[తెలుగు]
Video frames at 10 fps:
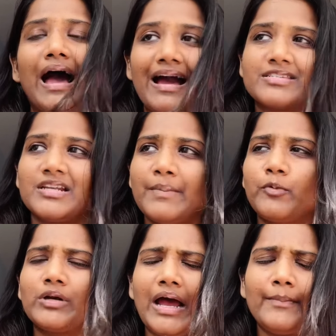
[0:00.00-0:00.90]
యాక్చువల్లీ
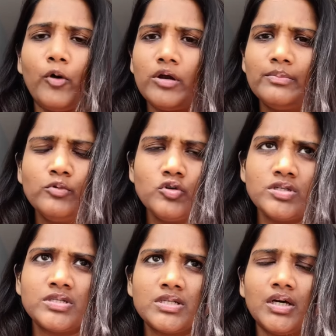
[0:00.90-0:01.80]
ఇప్పుడు టైం
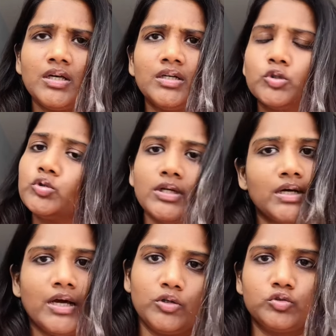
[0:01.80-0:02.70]
ఆల్మోస్ట్ టూ
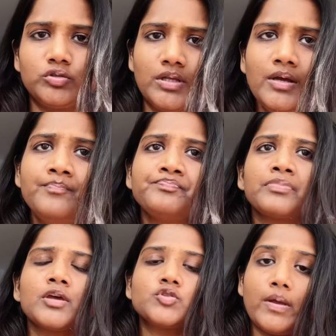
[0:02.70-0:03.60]
థర్టీ అవుతుంది
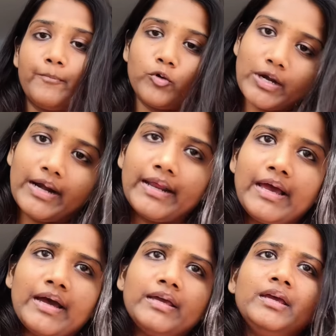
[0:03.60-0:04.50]
సో ఇప్పుడు రెడీ
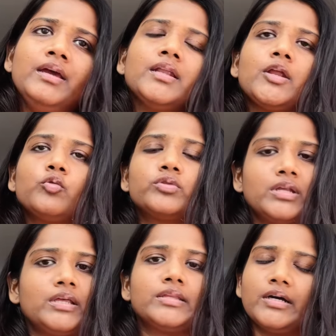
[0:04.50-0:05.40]
అయ్యి నేను
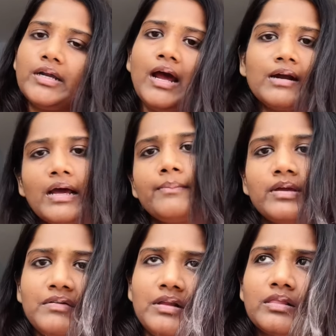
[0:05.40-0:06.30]
త్రీ థర్టీ ఆ
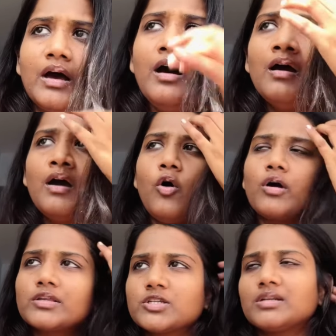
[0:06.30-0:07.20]
టైంకి వెళ్తా
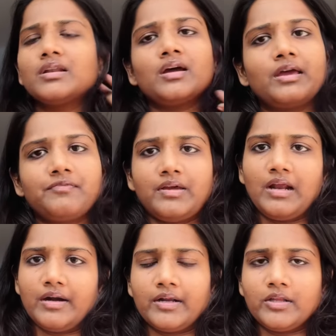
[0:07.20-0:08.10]
ఒక చిన్న కెఫే
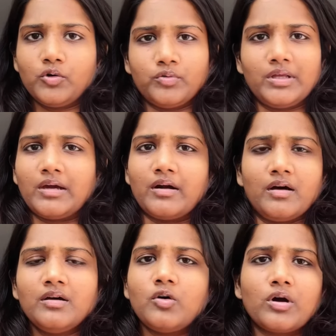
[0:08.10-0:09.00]
లాంటిది ఉంది ఇక్కడ
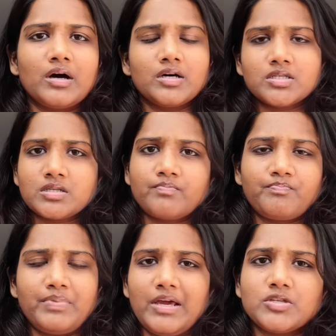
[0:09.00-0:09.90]
ఒక
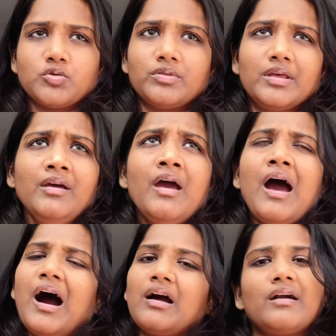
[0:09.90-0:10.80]
ప్లేస్ ఉంది
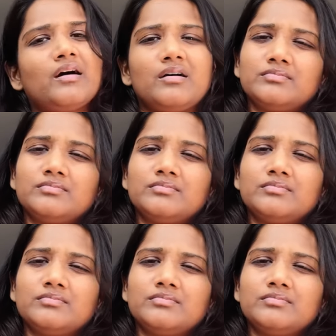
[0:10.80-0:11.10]
అక్కడ